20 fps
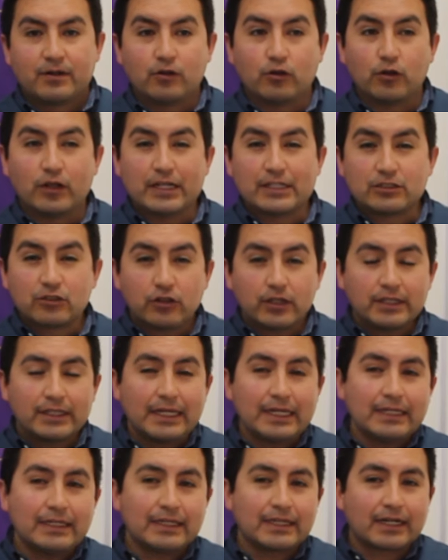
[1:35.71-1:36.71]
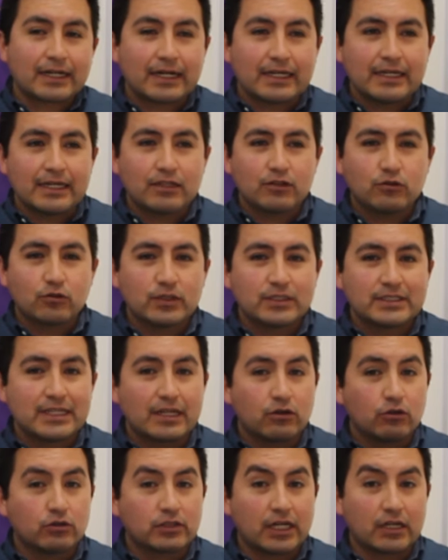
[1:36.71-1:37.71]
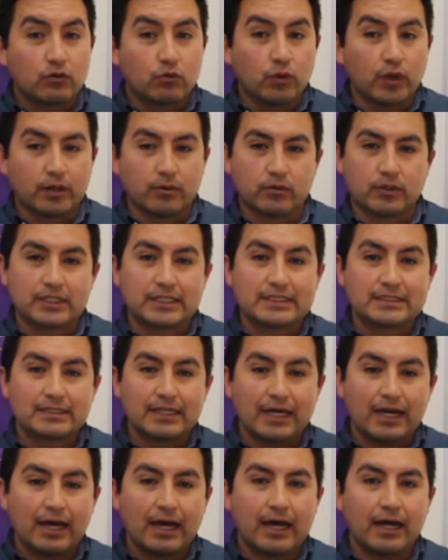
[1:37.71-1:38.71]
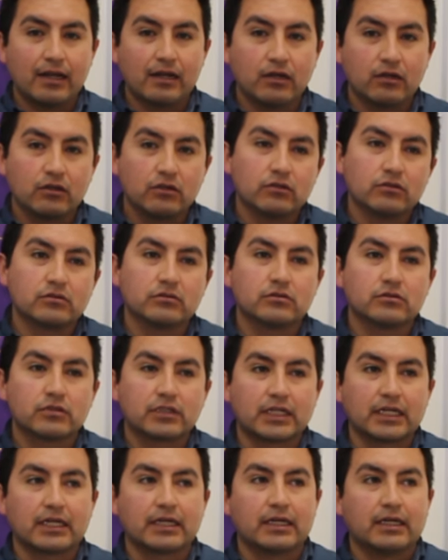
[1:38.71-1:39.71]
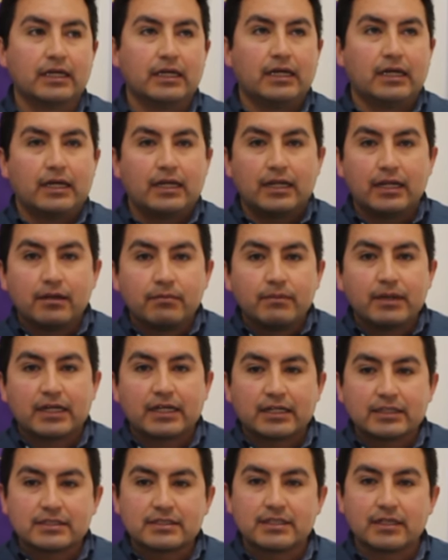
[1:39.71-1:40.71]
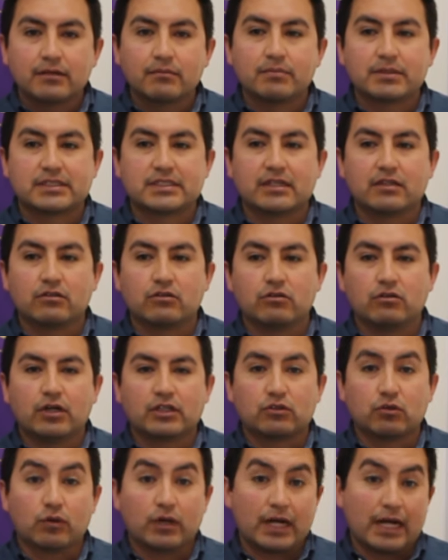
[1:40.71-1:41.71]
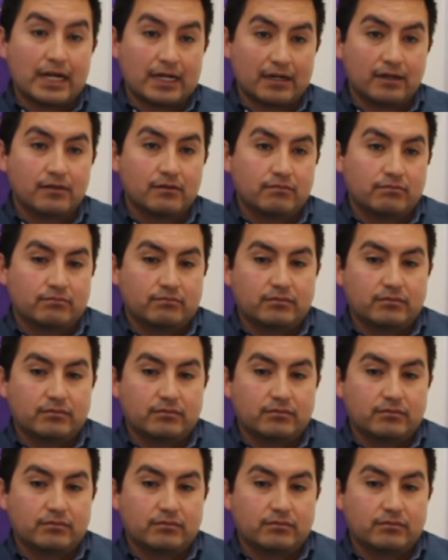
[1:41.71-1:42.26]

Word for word: Lo del storytelling en realidad no es algo tan nuevo, quizá algo que las marcas están empezando a tocar,